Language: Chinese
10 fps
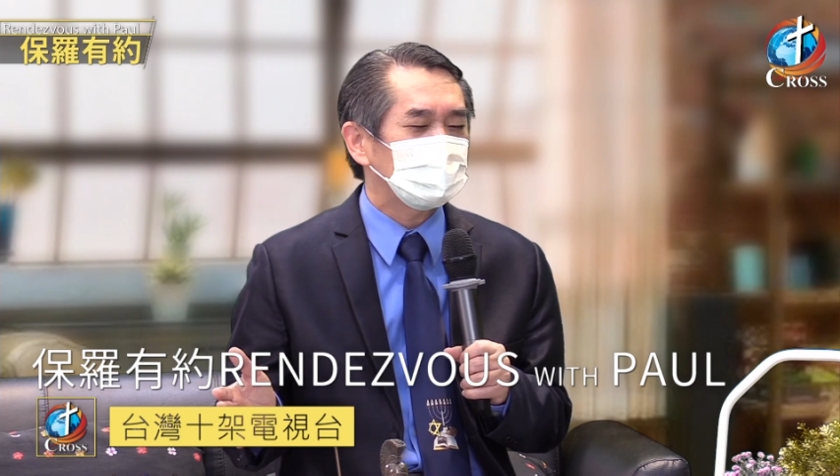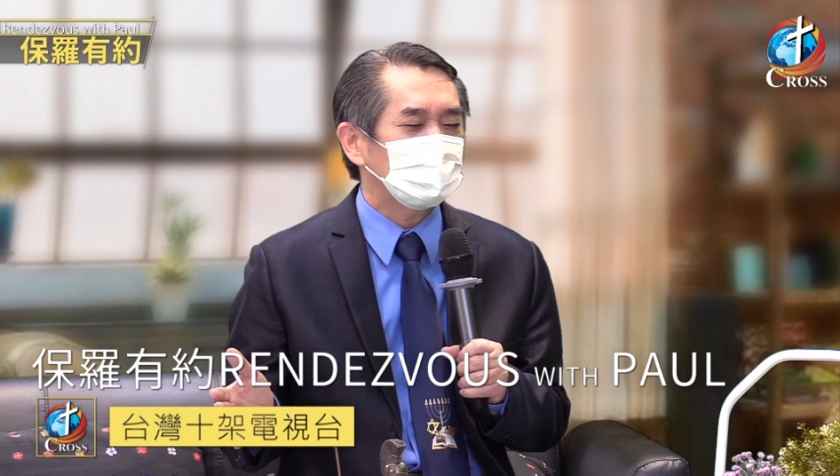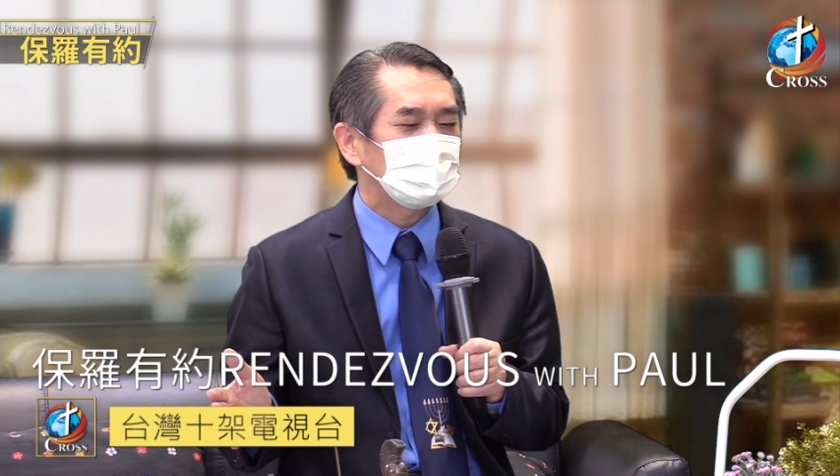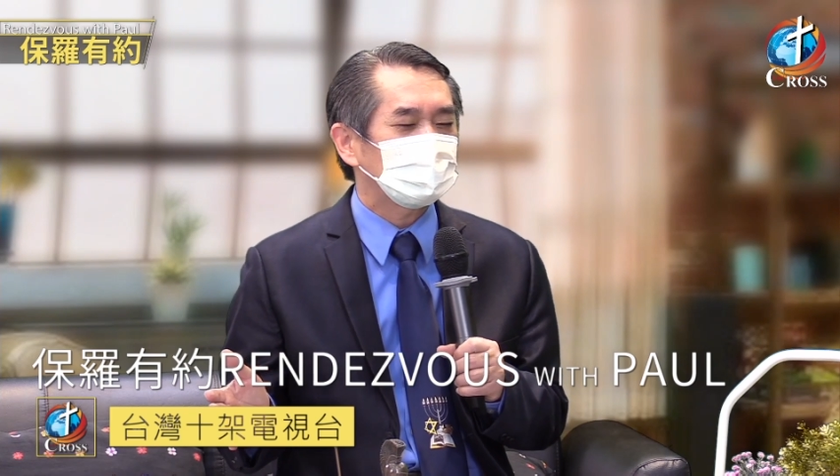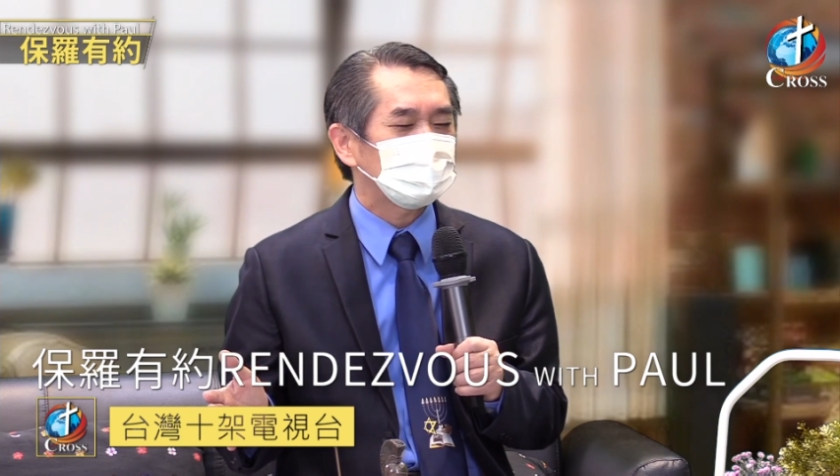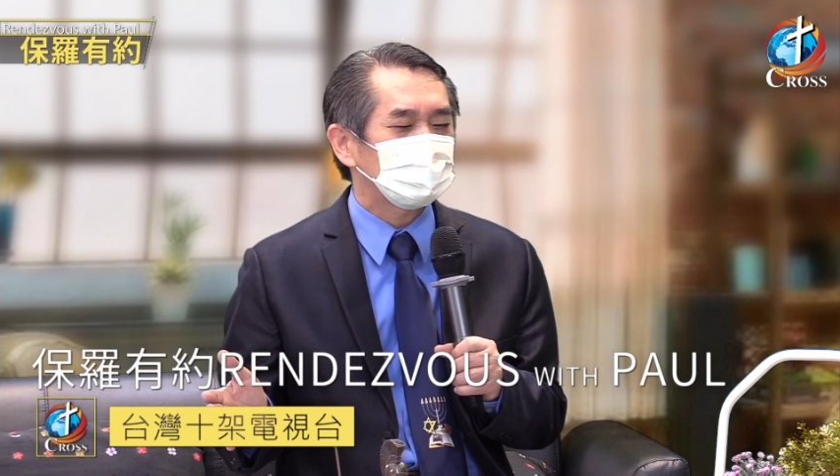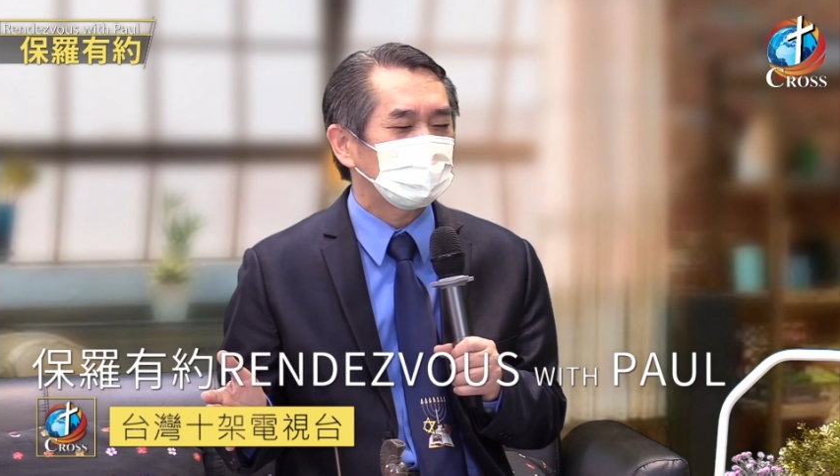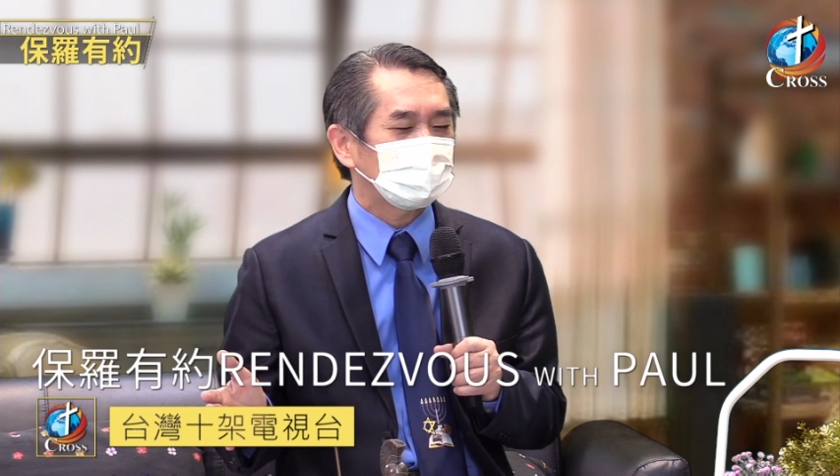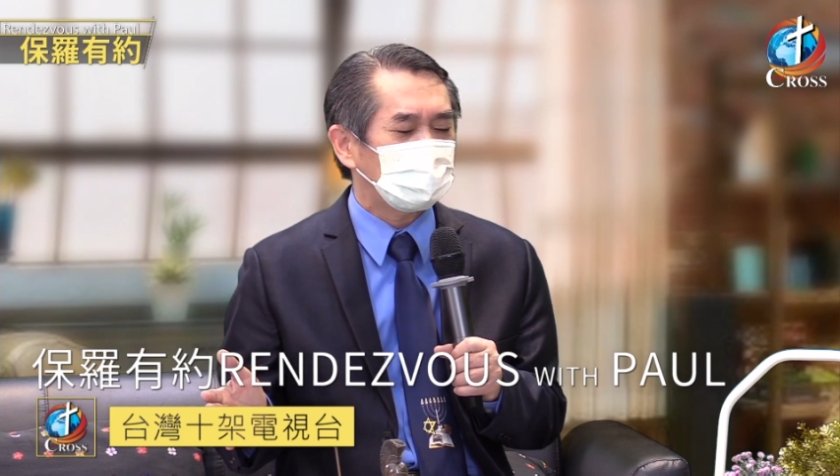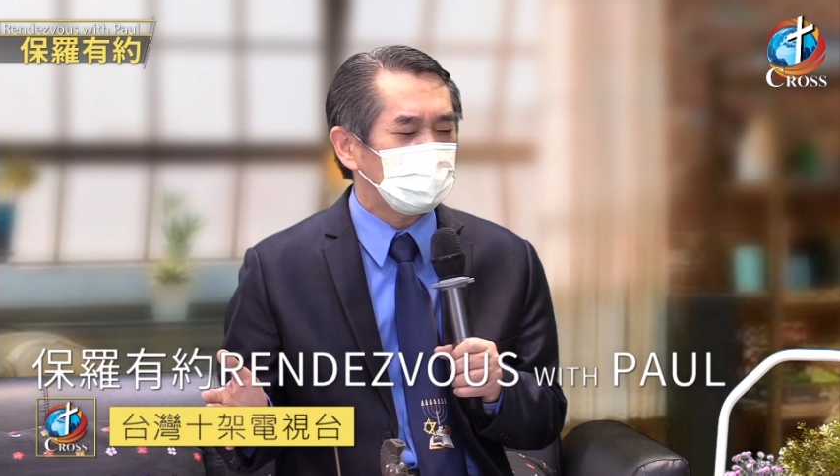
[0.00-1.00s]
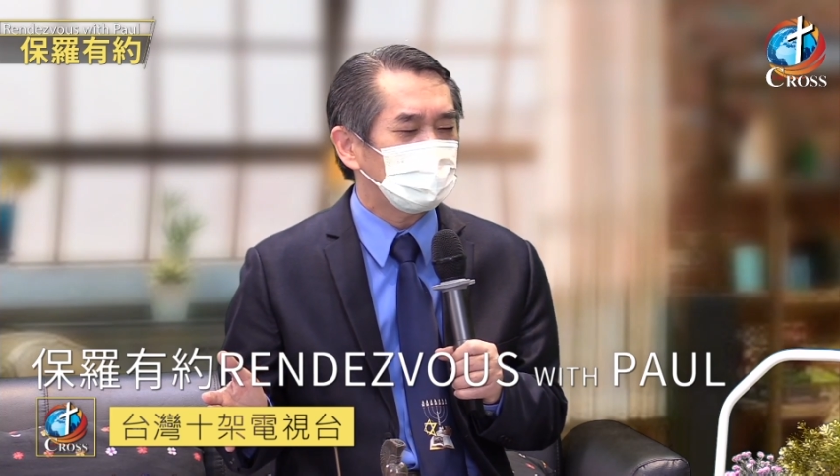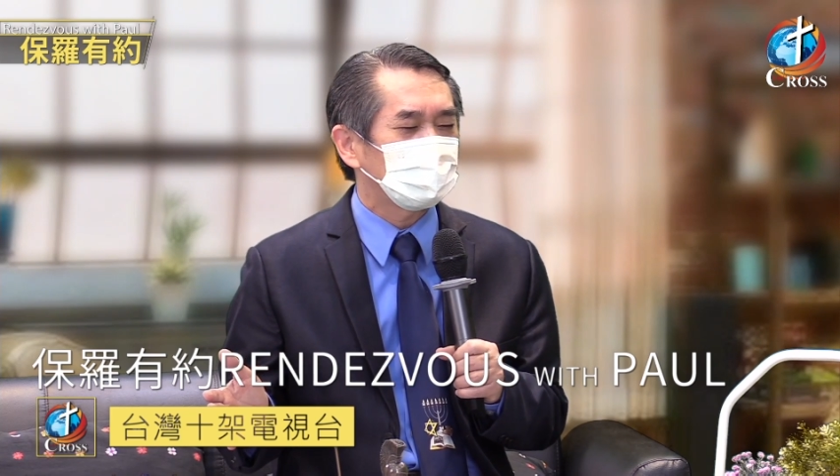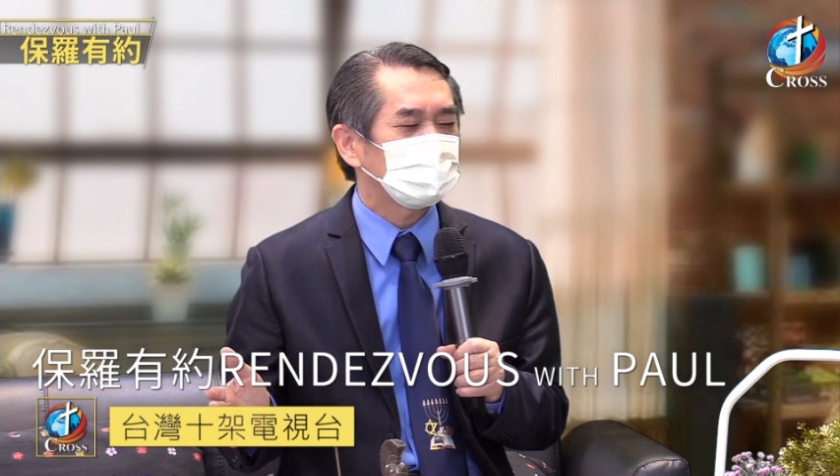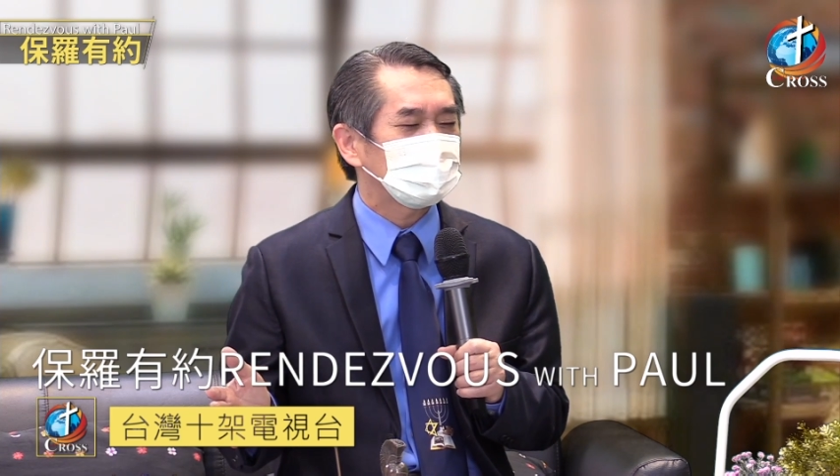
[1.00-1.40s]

啊啊跳